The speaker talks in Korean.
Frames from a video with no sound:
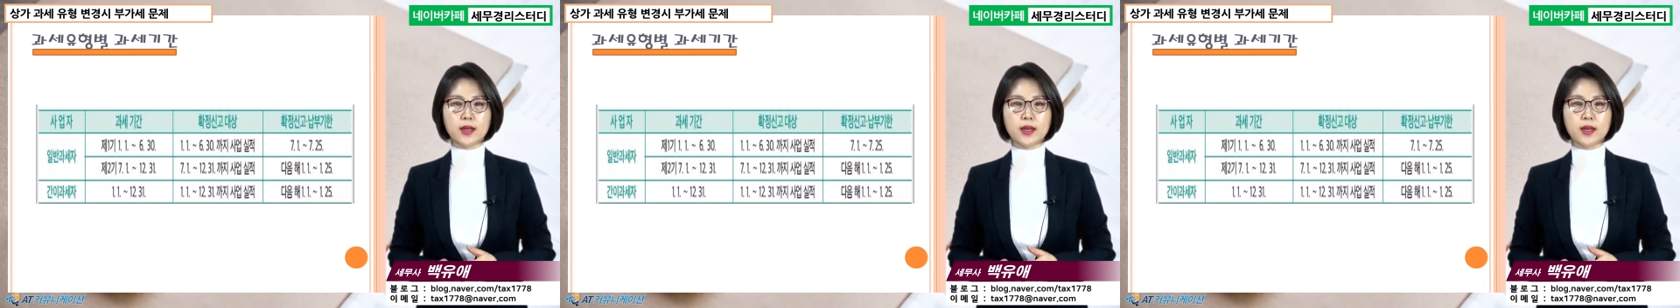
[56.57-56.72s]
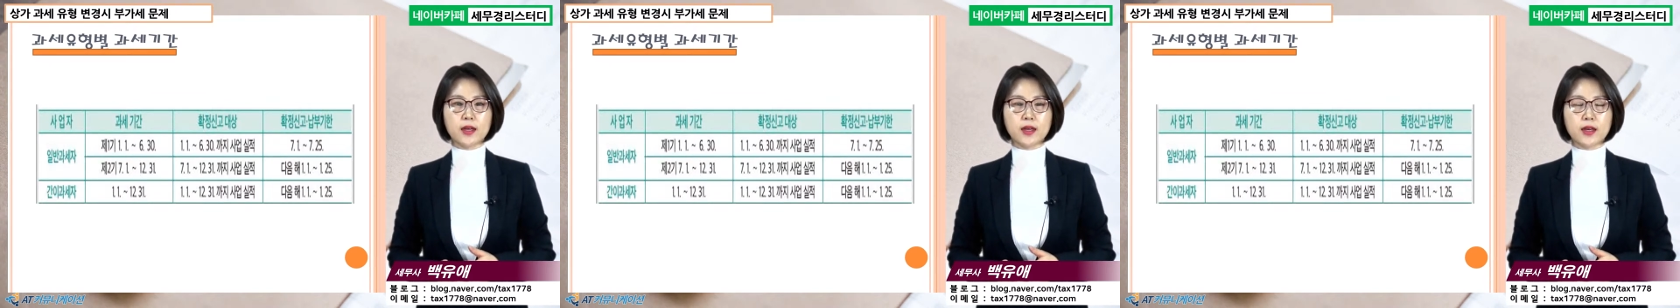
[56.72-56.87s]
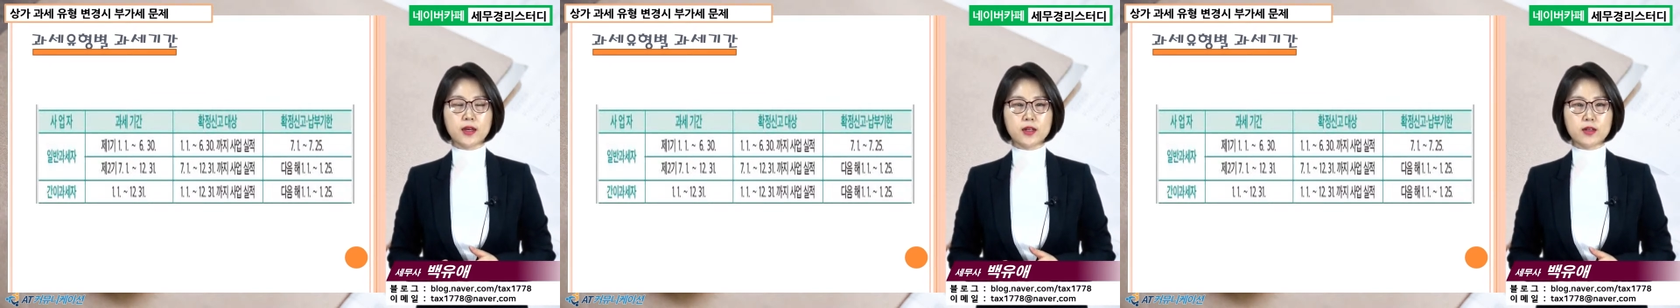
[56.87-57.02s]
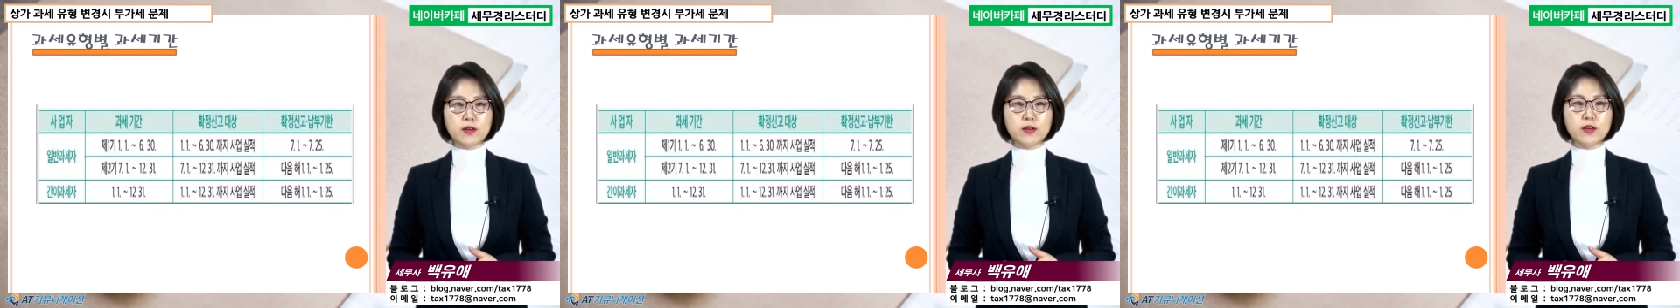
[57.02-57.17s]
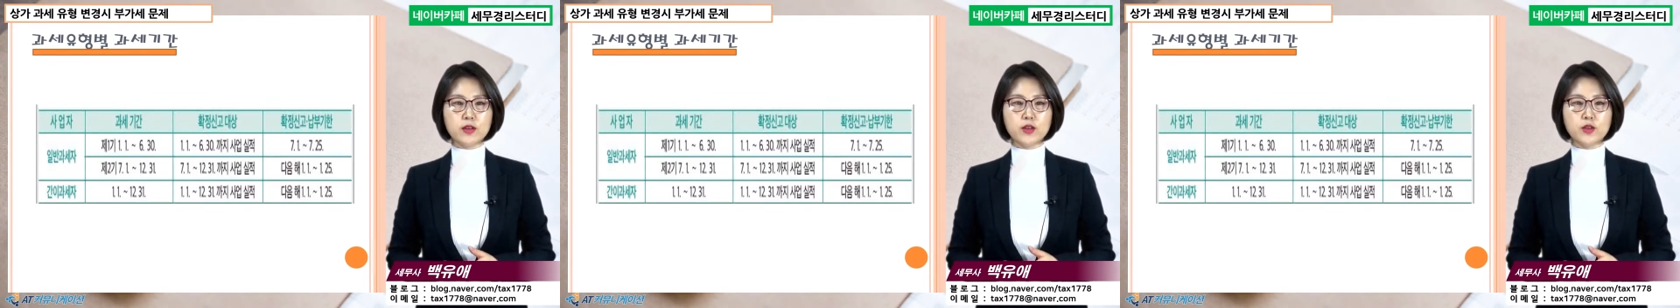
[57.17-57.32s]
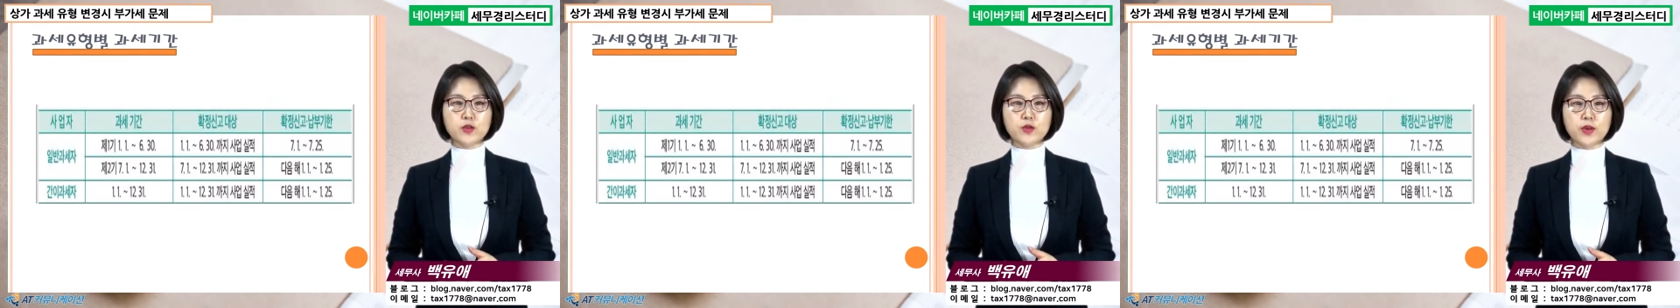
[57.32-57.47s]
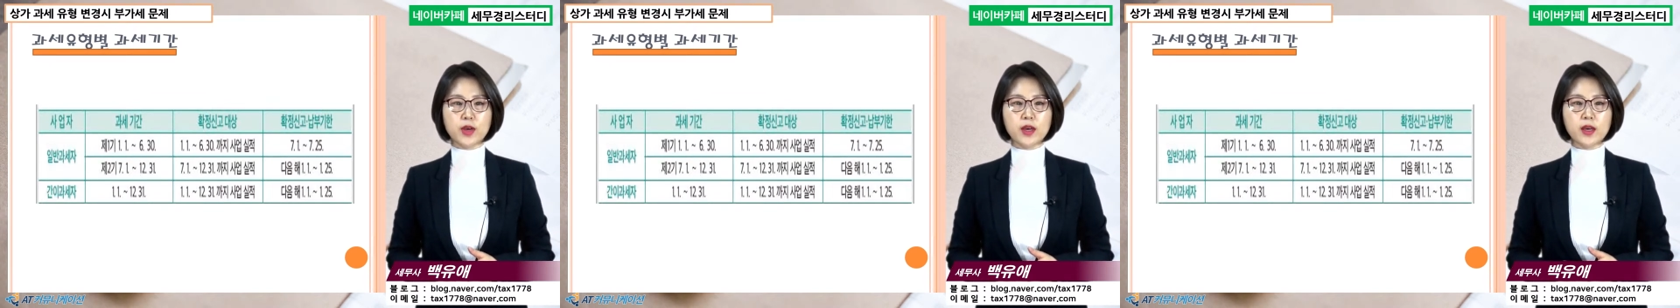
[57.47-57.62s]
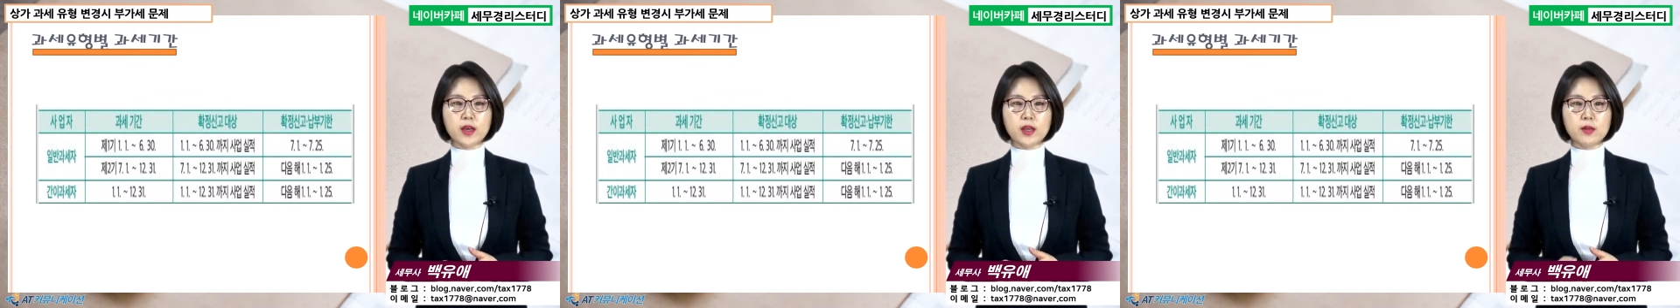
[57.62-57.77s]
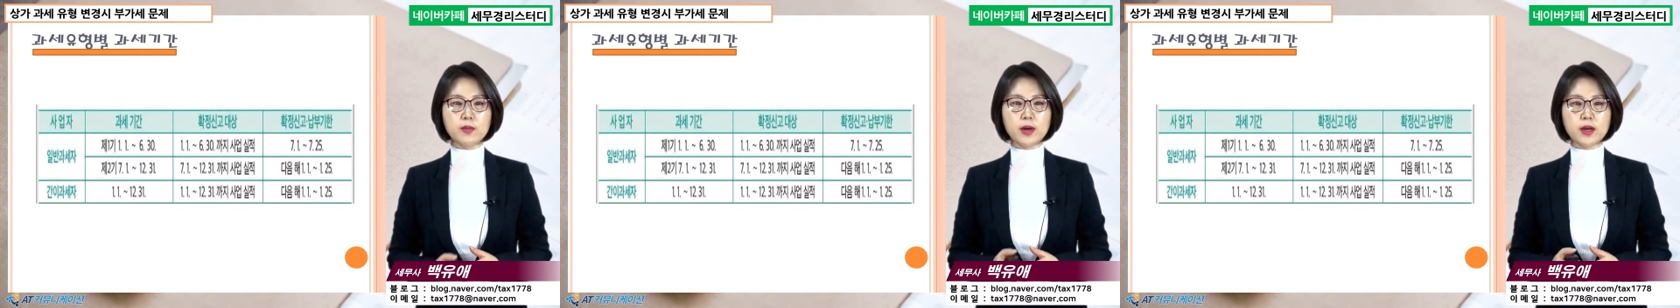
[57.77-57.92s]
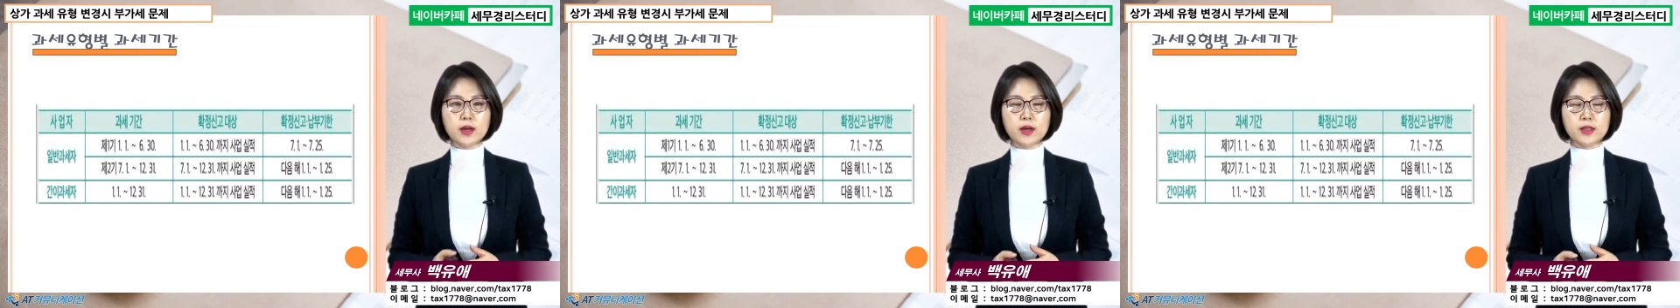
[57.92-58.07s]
그러니까 그런 경우에 일반